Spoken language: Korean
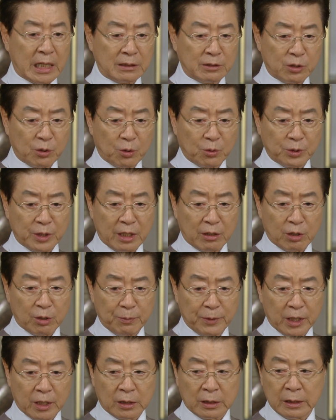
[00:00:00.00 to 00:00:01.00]
안 들어온다
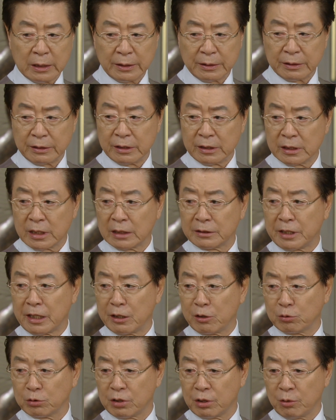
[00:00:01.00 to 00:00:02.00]
그러면 네가
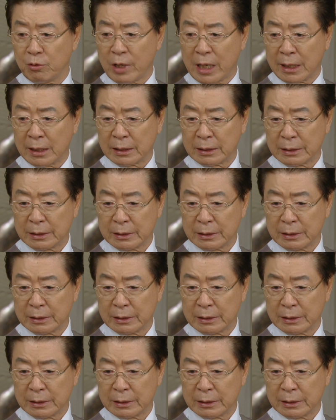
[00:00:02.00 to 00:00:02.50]
데리고 들어와.